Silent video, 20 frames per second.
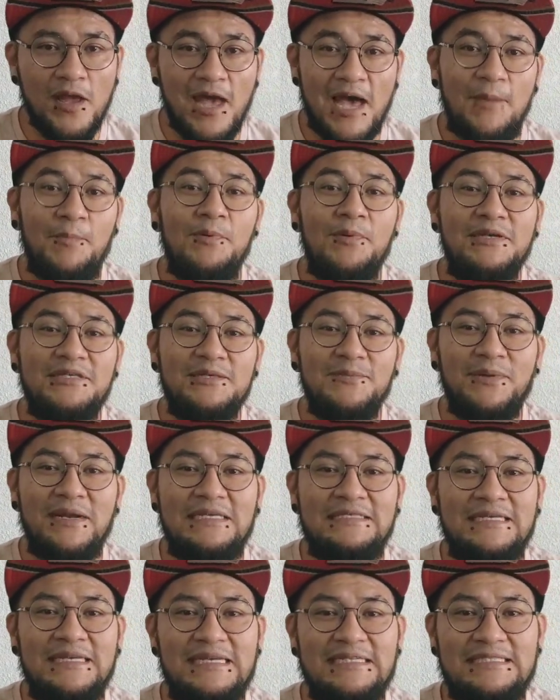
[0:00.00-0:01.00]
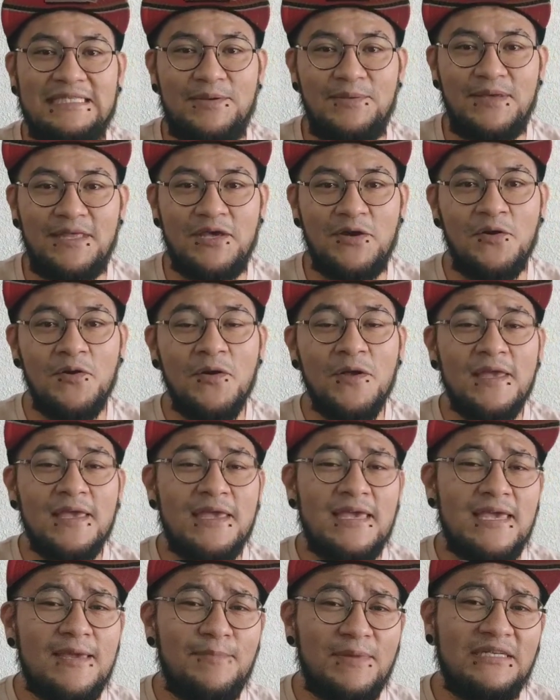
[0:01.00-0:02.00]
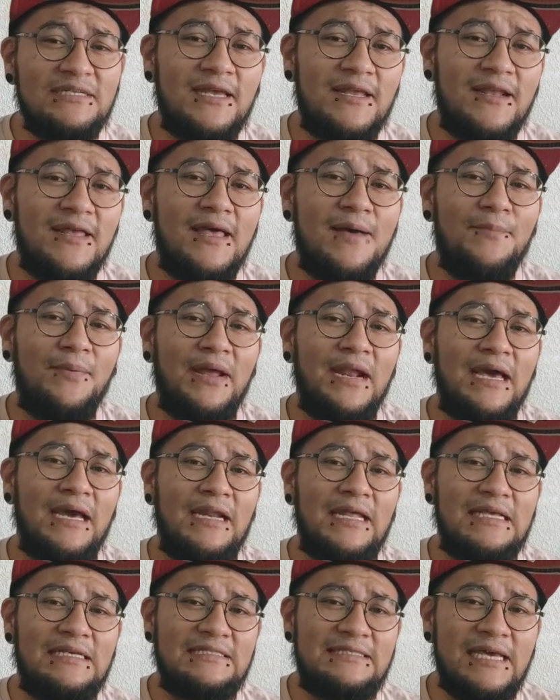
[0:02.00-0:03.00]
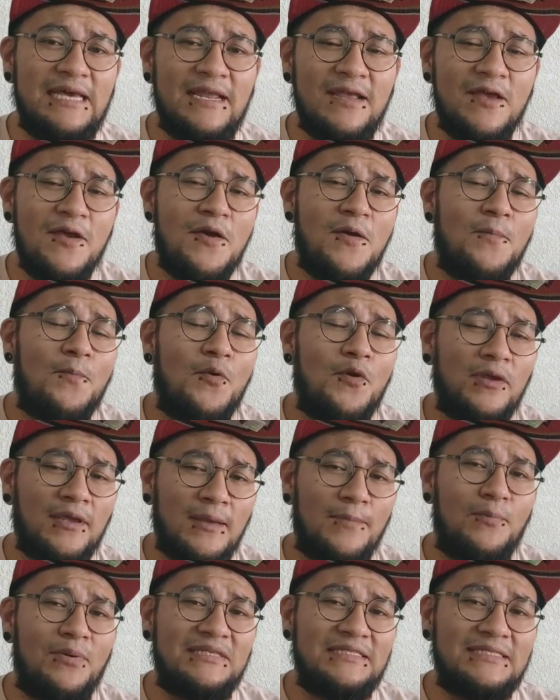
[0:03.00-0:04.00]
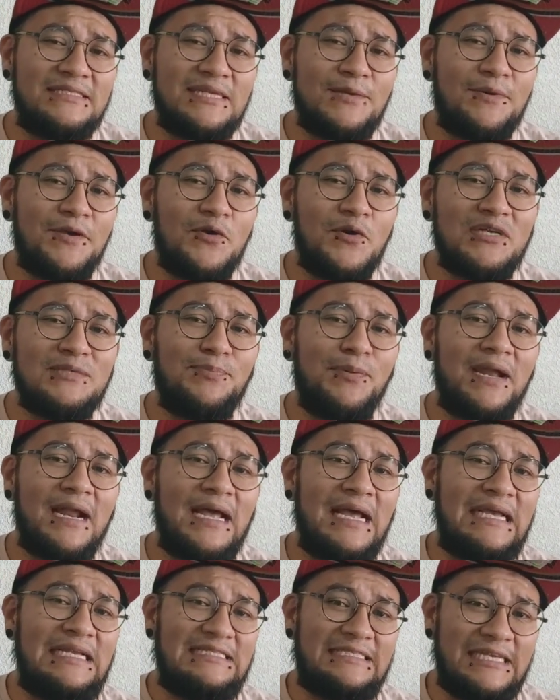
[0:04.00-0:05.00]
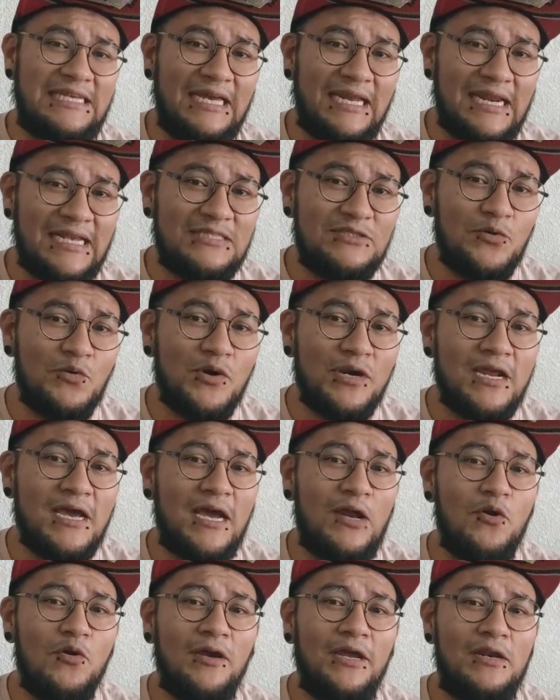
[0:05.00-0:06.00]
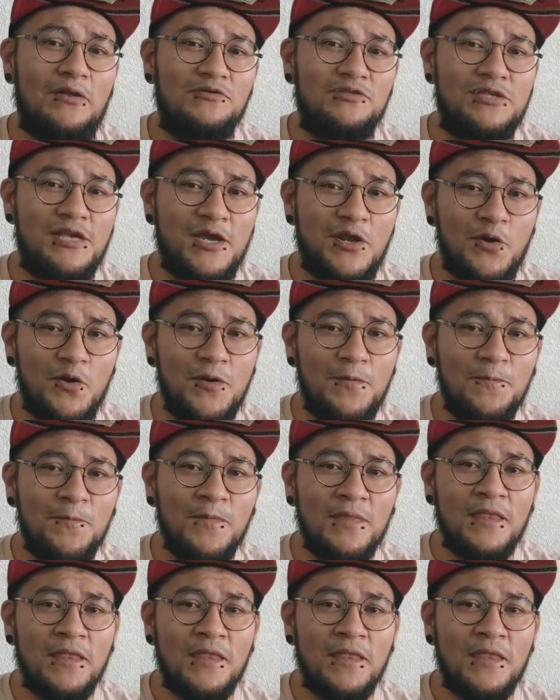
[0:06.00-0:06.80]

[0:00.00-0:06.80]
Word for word: aproveché para hacer este video y más que nada para agradecer, porque pues este video es para enseñarles un regalo que nos dieron